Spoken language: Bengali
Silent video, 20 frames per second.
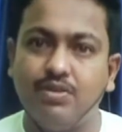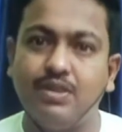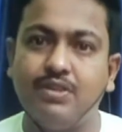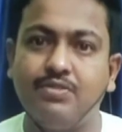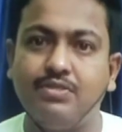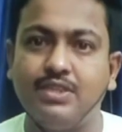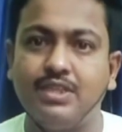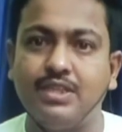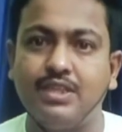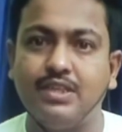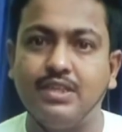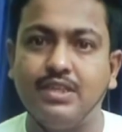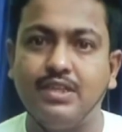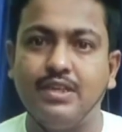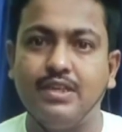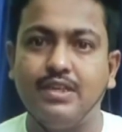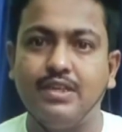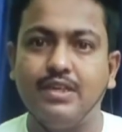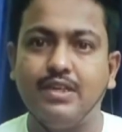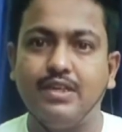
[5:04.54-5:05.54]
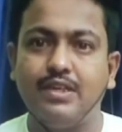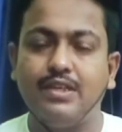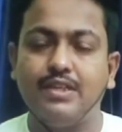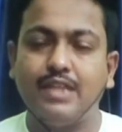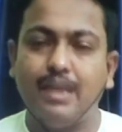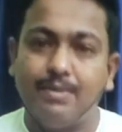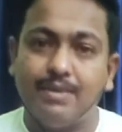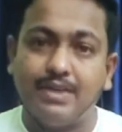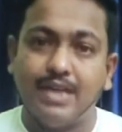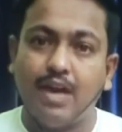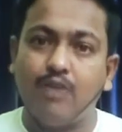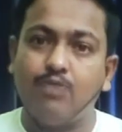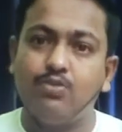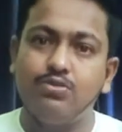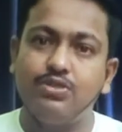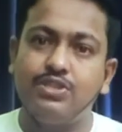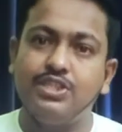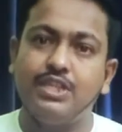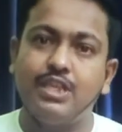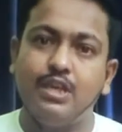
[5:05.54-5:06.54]
উপর নির্ভরশীল হয়ে পড়ল
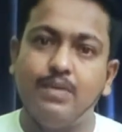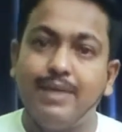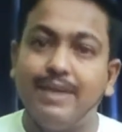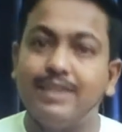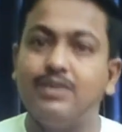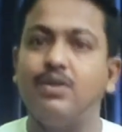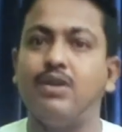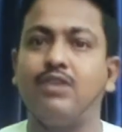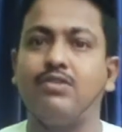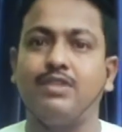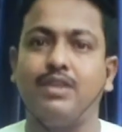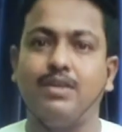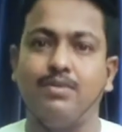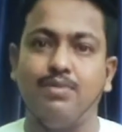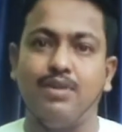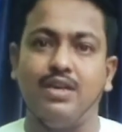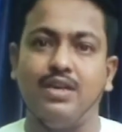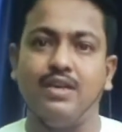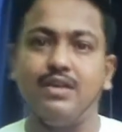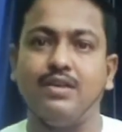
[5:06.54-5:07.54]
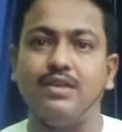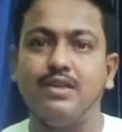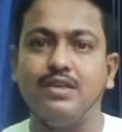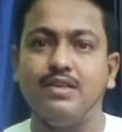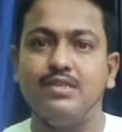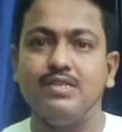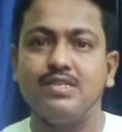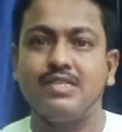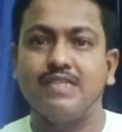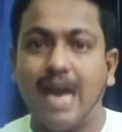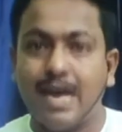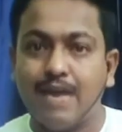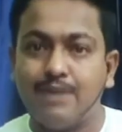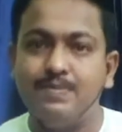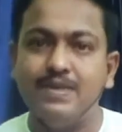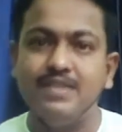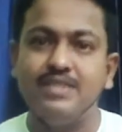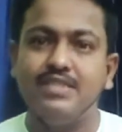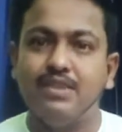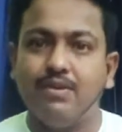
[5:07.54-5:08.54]
এবং আরো
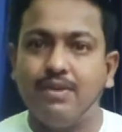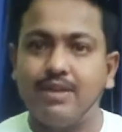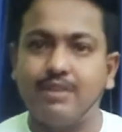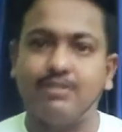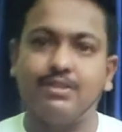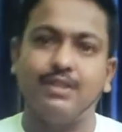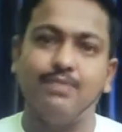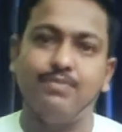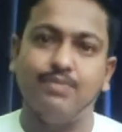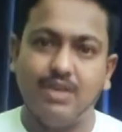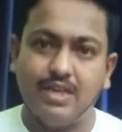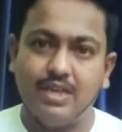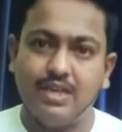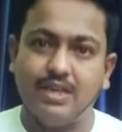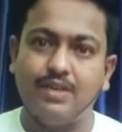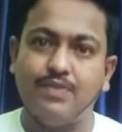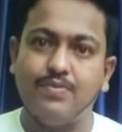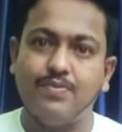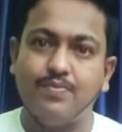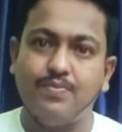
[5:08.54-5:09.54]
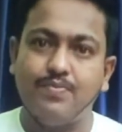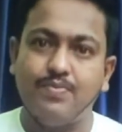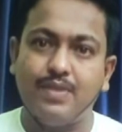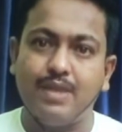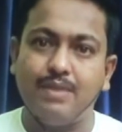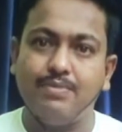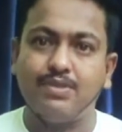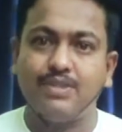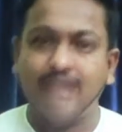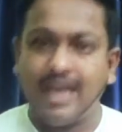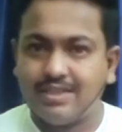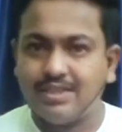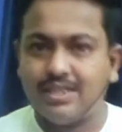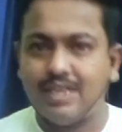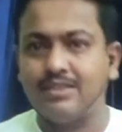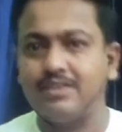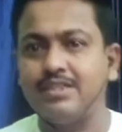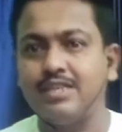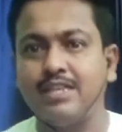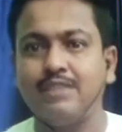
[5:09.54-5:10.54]
বেশি বেশি করে ভারতবাসীদের সেবা দিন
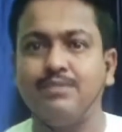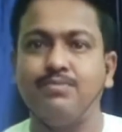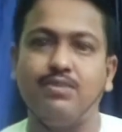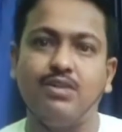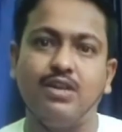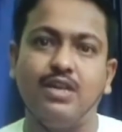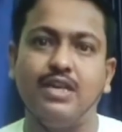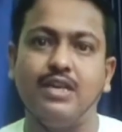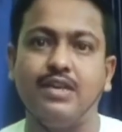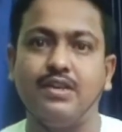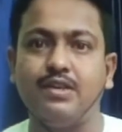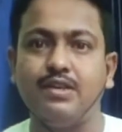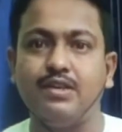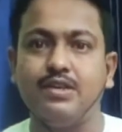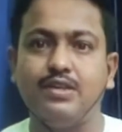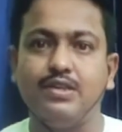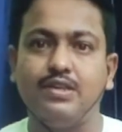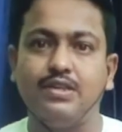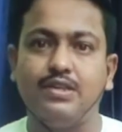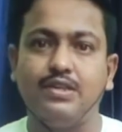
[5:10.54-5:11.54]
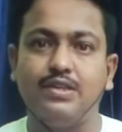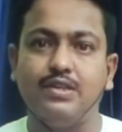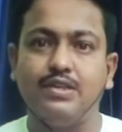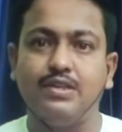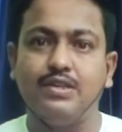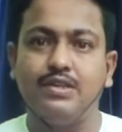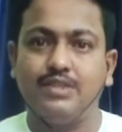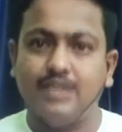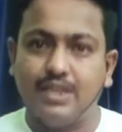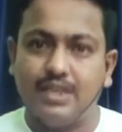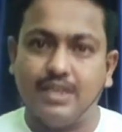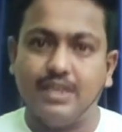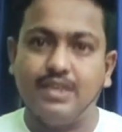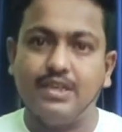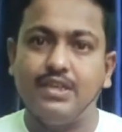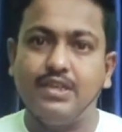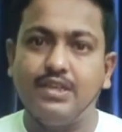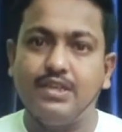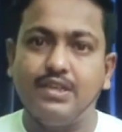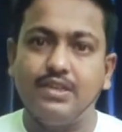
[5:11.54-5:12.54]
যাতে ভারতবাসীরা
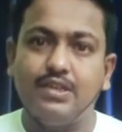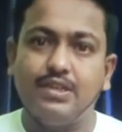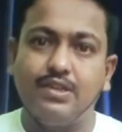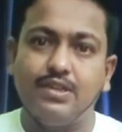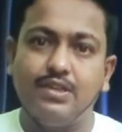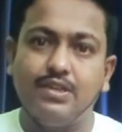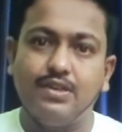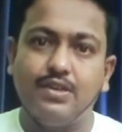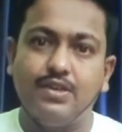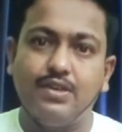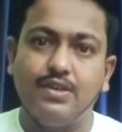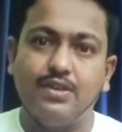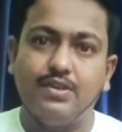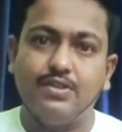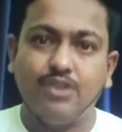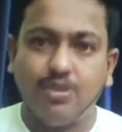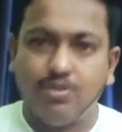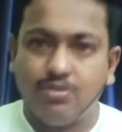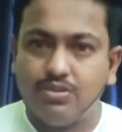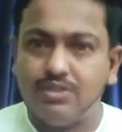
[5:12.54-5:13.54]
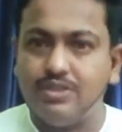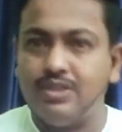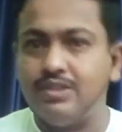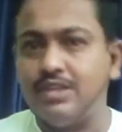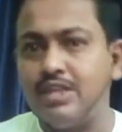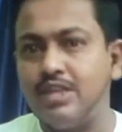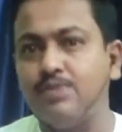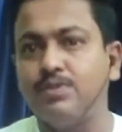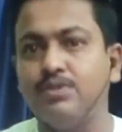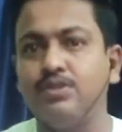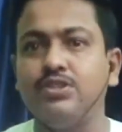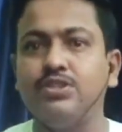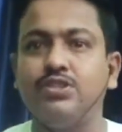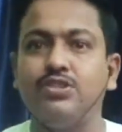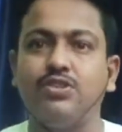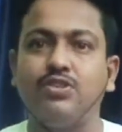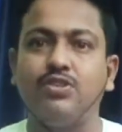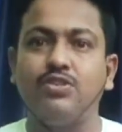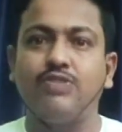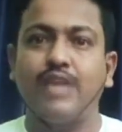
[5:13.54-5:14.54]
ব্রিটিশদের উপর নির্ভরশীলতা
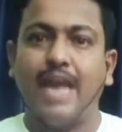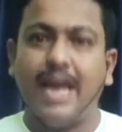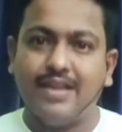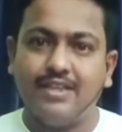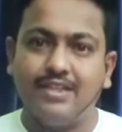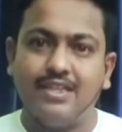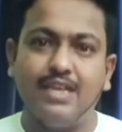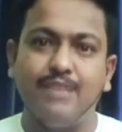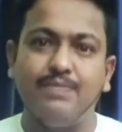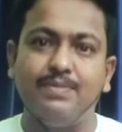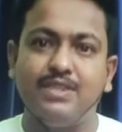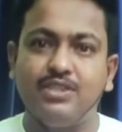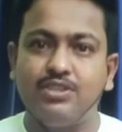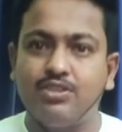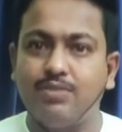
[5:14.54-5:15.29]
ত্যাগ করে